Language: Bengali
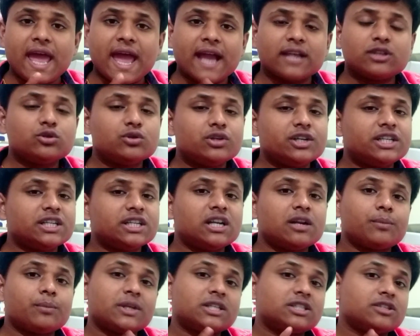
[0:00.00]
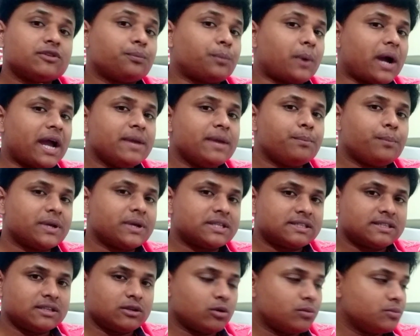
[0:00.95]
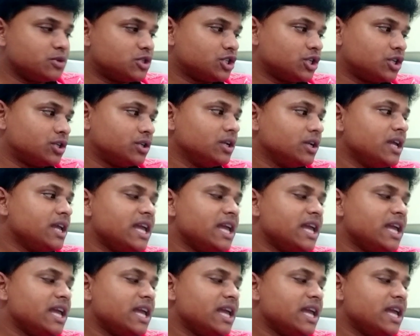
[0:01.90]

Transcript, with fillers: একজন রিটেলার পাচ্ছে ফাইভ পার্সেন্ট কমিশন